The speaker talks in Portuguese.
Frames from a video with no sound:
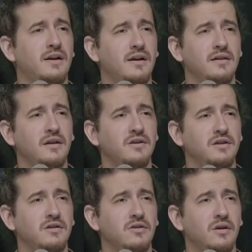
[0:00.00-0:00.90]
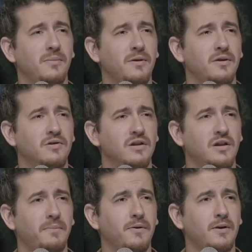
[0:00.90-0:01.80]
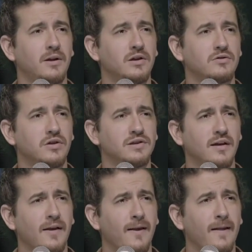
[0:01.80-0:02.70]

Eu falei, ah, entendi, então tá bom então, só tá piorando as coisas.